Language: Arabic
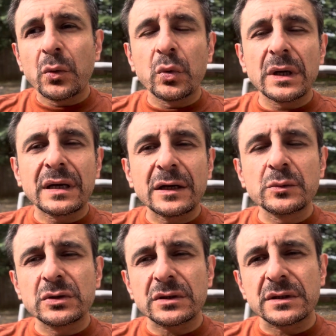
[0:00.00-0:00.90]
وكانوا
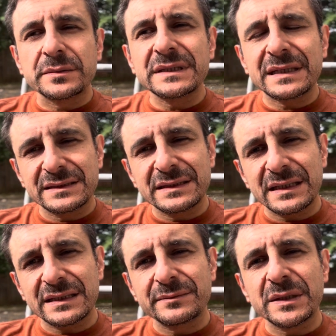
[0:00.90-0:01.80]
مترقبين هذه
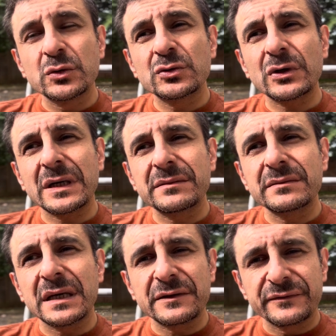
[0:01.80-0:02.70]
الأزمة منذ عام
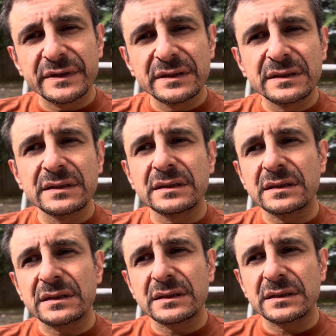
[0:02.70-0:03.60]

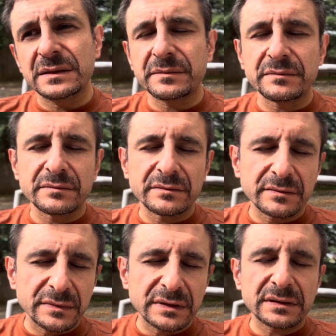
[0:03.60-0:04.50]

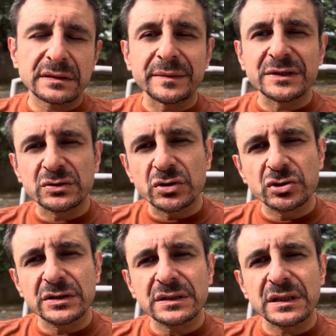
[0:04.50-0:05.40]

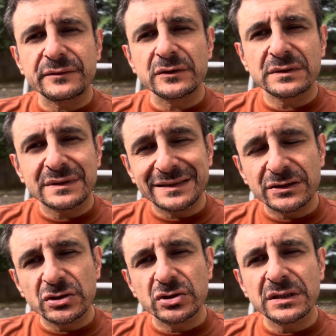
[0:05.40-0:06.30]
2018
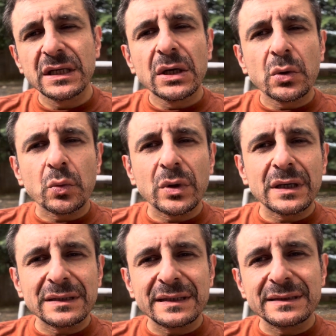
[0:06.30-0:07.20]
2019
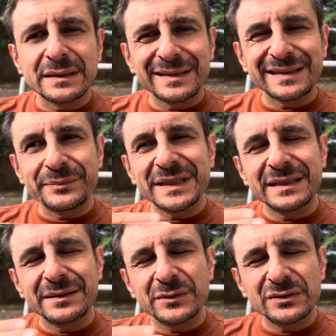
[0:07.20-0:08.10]
ولأن من
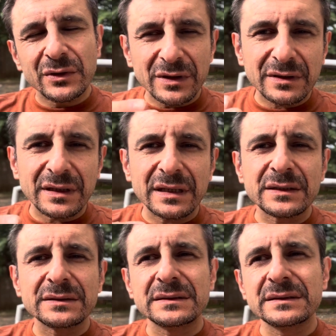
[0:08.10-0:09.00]
المتوقع
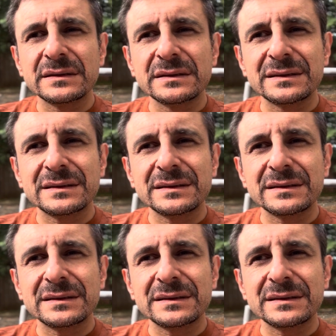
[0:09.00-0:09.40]
إن